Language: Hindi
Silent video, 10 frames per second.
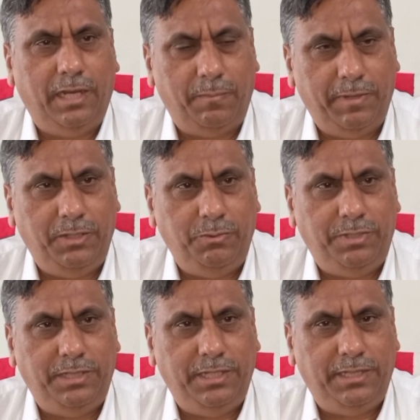घर पर
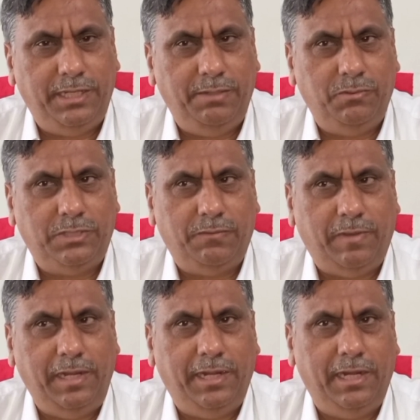ड्यूटी देते हैं वो
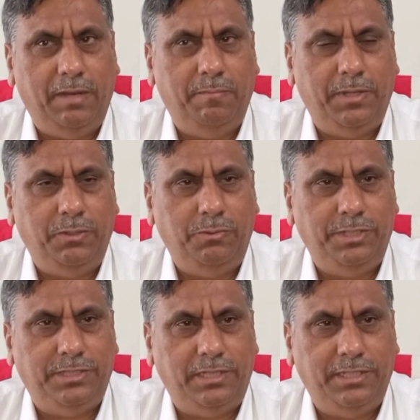सफाई के नाम पर
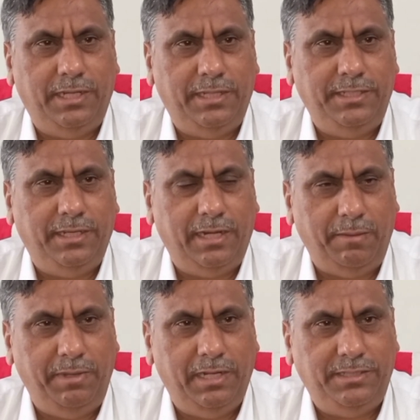ड्यूटी चलती रहती है
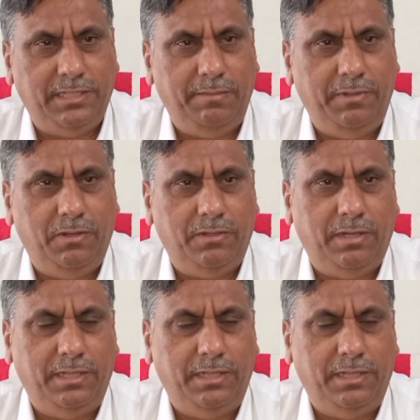ग्रामीण अंचल में और